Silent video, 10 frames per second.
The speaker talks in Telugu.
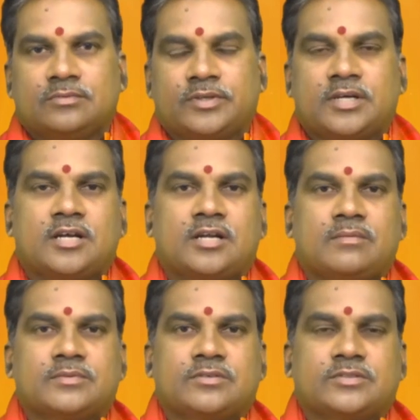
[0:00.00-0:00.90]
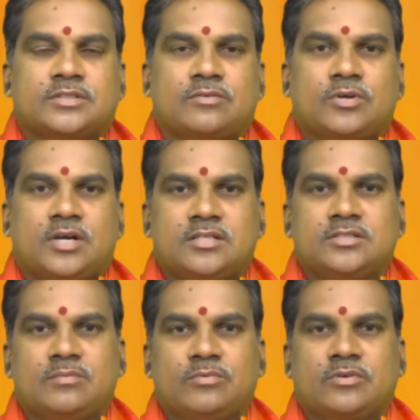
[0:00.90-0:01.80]
వికారి నామ సంవత్సర ఉగాది
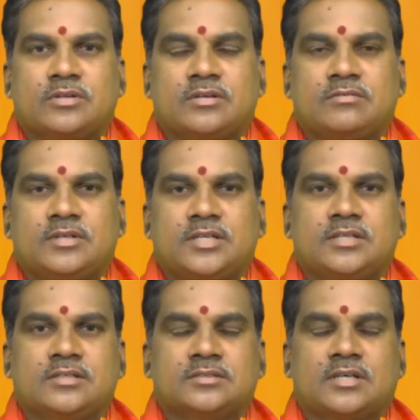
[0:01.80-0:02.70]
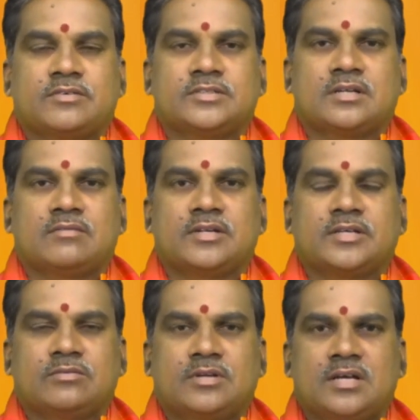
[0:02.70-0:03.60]
జరుపుకుంటున్నటువంటి
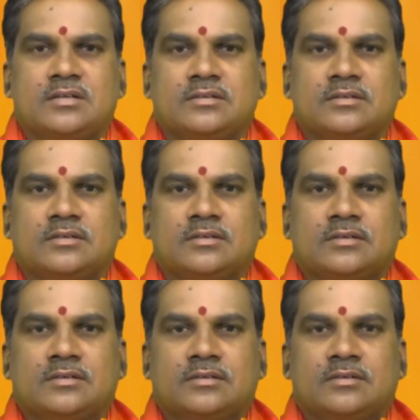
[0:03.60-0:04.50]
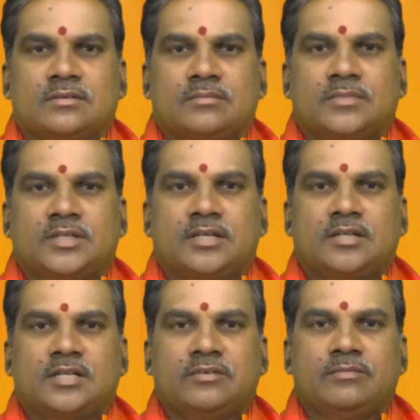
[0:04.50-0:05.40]
సర్వజనాలకి కూడా మరి
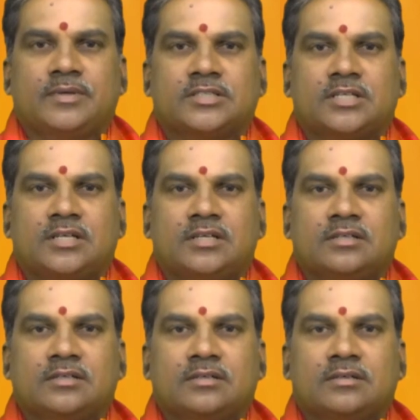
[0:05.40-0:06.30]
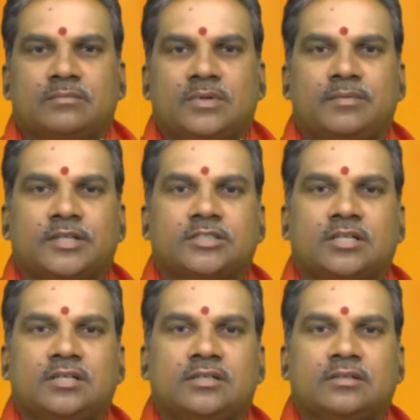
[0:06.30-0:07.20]
ఎన్ఆర్టీవీ పక్షాన మా
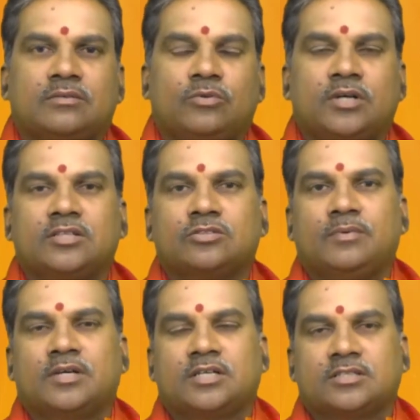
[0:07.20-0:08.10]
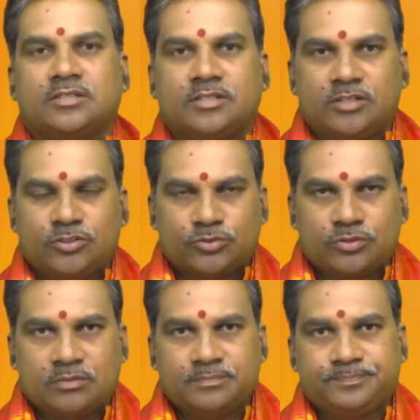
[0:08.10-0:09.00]
పక్షాన ఉగాది శుభాకాంక్షలు
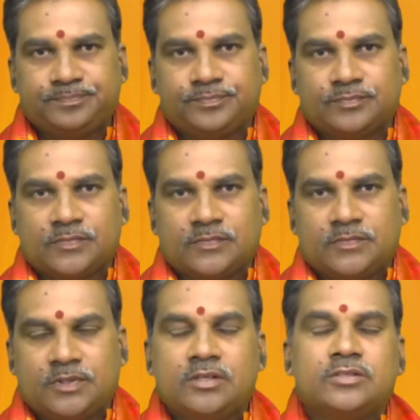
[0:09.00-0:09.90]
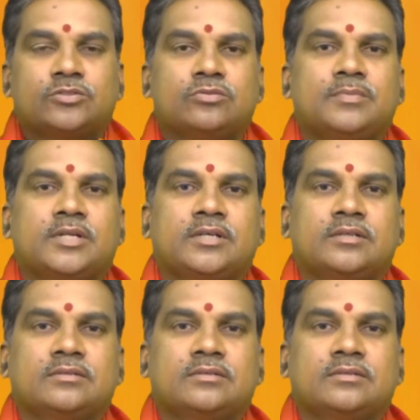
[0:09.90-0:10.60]
తెలియజేస్తున్నాం తెలియజేస్తూ మరి